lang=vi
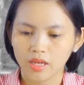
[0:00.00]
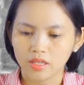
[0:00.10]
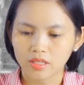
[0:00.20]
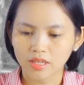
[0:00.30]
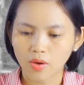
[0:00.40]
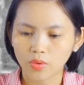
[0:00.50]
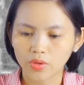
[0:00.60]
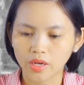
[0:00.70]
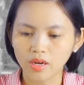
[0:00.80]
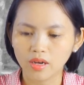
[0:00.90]
sau
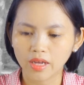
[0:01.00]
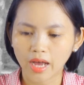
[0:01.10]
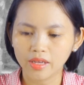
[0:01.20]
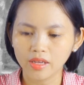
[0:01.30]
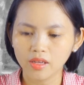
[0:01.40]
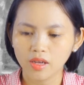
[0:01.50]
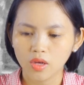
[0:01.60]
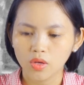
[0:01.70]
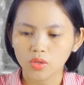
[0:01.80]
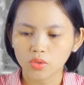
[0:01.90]
những lời ấy
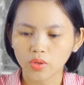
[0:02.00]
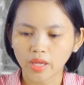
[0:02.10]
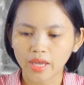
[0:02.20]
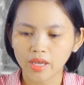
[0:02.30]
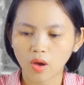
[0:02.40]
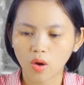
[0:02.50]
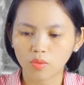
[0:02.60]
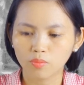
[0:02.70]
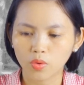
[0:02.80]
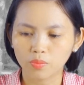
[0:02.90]
tôi thấy
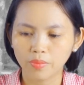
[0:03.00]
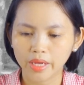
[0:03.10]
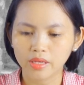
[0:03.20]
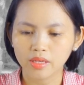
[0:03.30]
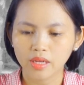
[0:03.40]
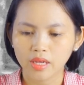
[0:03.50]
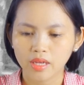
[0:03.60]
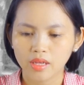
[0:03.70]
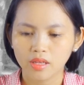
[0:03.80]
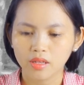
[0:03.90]
còn một mình
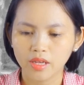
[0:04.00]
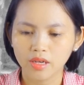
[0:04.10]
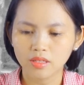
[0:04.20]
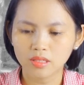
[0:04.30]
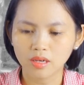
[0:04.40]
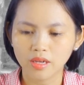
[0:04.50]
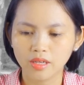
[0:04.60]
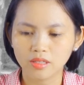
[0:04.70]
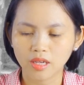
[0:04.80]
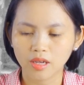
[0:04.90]
nhưng sự
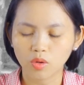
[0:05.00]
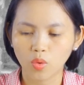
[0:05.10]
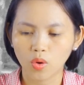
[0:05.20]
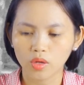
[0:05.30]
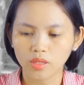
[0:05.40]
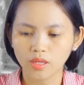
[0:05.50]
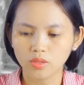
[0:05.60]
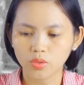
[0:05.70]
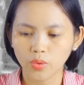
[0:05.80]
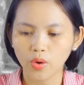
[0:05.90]
hiện diện của
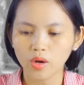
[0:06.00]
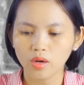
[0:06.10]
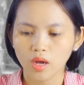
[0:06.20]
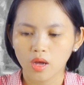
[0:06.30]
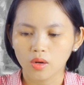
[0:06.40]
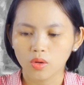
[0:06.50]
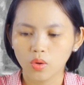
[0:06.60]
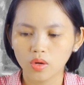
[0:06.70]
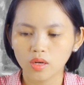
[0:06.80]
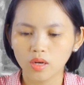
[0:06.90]
Thiên Chúa
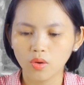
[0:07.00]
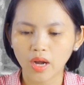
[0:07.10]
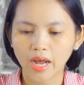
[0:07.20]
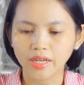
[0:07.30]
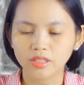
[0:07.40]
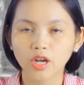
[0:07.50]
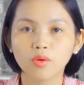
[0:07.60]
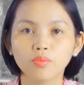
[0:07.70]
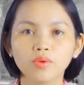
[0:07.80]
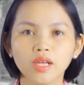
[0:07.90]
luôn lưu lại
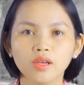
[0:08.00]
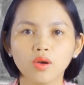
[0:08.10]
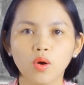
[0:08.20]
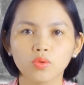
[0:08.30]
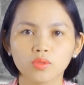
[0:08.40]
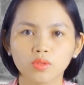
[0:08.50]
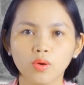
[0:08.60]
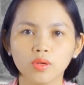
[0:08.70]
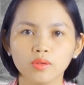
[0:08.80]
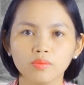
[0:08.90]
trong linh hồn tôi.